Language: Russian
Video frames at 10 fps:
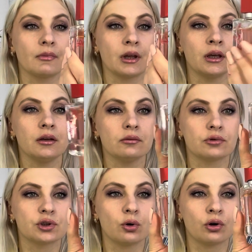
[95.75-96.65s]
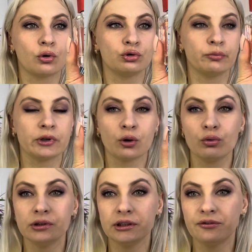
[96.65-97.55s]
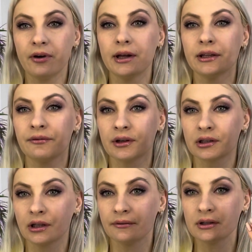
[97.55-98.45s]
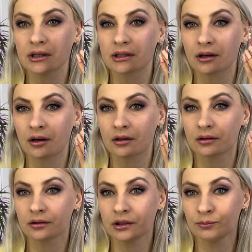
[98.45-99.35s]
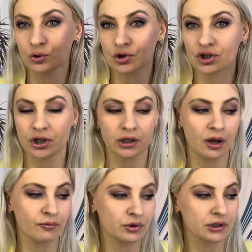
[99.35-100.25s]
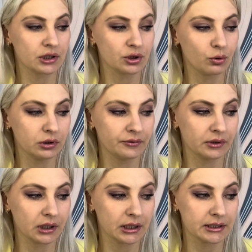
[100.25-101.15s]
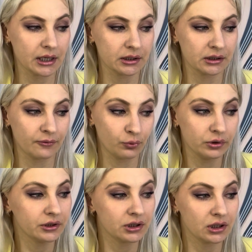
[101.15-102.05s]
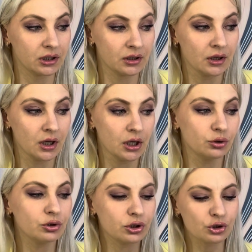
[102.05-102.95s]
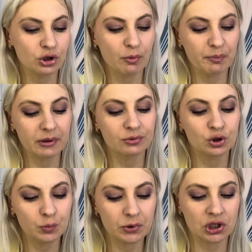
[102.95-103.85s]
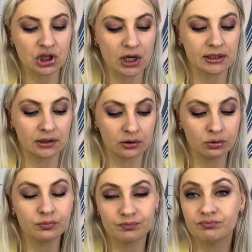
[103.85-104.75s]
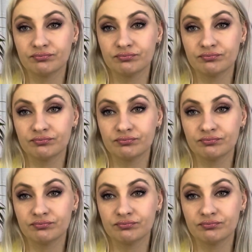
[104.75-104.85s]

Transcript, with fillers: И сколько он у меня? Года два, наверное. Видите, как немножечко я его израсходовала. Хотя довольно-таки, ну не то чтобы прям супер часто, ну